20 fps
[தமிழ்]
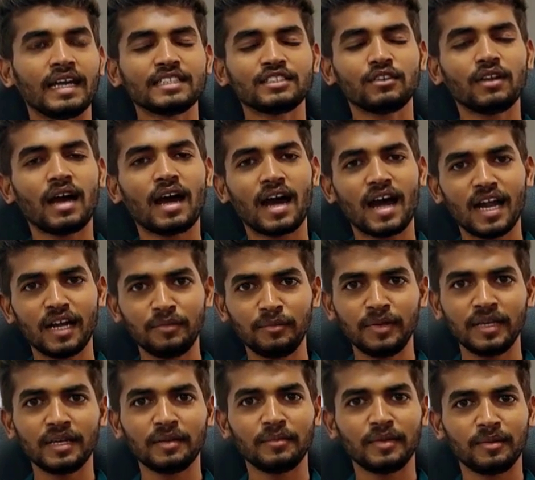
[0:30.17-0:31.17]
ஆக்சுவலாக
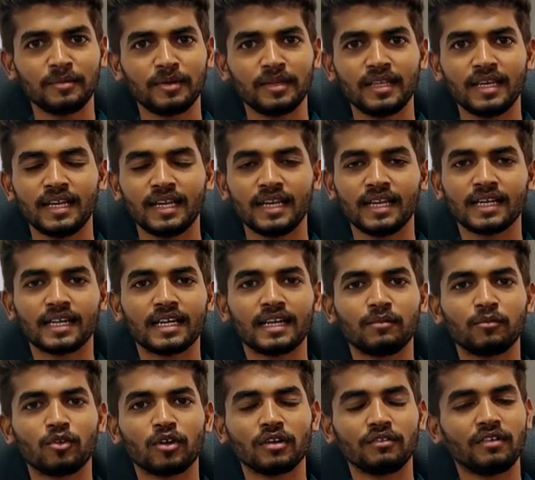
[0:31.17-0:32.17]
ஆன்மீகம் என்பதே
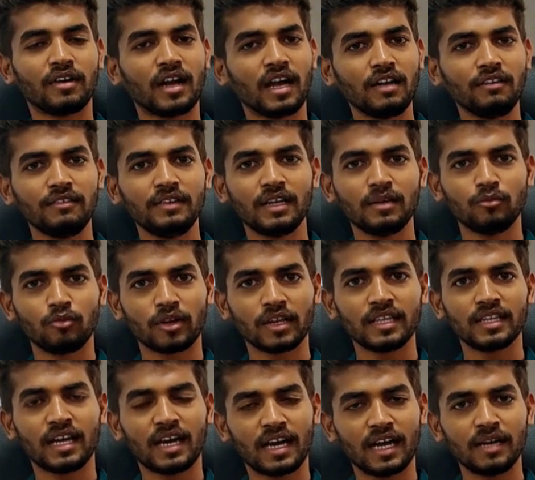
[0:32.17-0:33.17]
என்னங்க நம்மளோட வாழ்வியல்
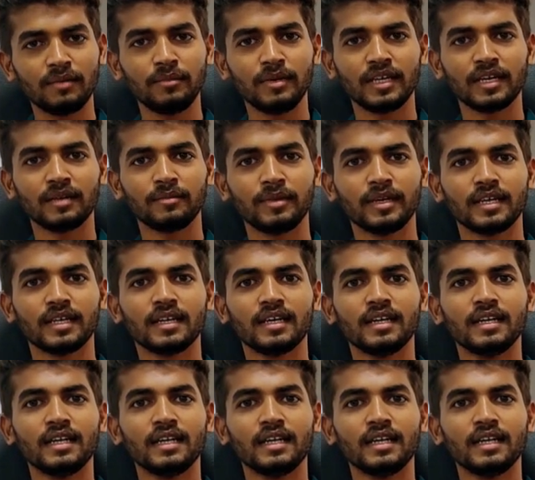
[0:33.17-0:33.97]
முறை தான் ஆன்மீகமே